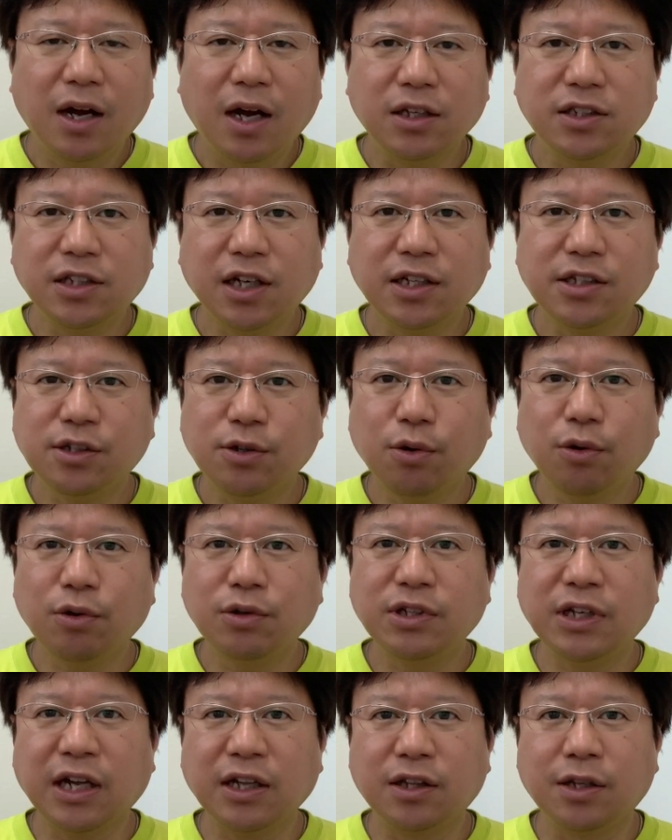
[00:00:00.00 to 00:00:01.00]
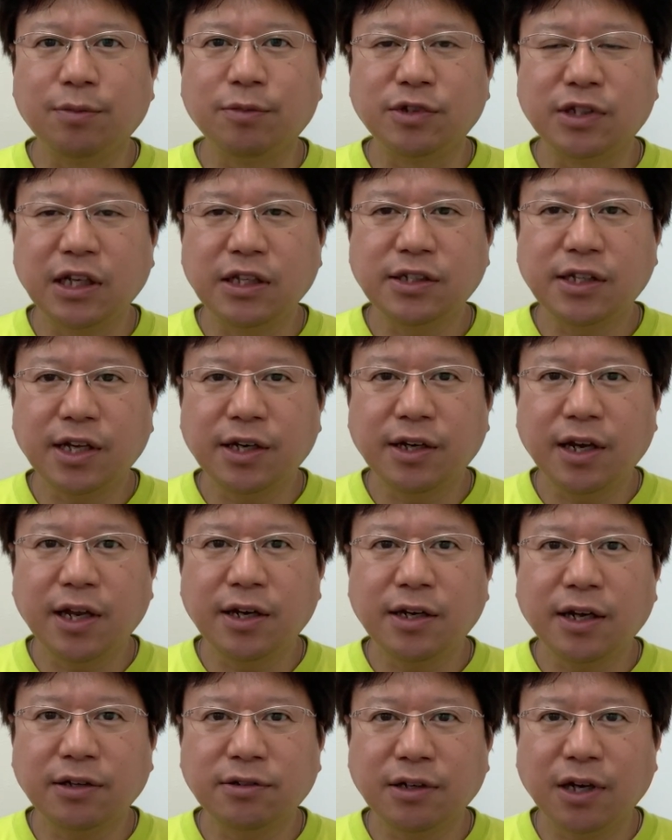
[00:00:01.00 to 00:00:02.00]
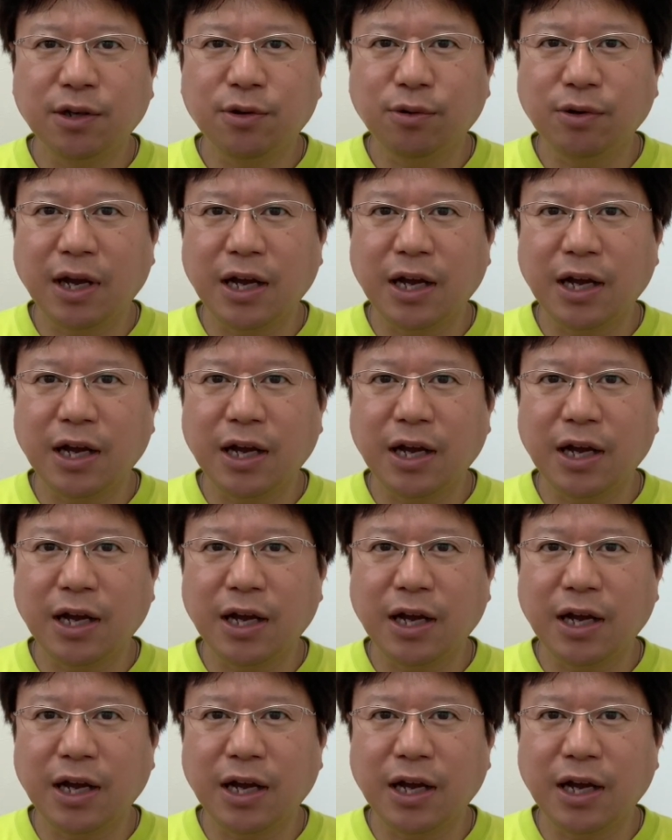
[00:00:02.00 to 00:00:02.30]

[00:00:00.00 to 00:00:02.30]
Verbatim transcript: 8月頃になっても全然連絡が来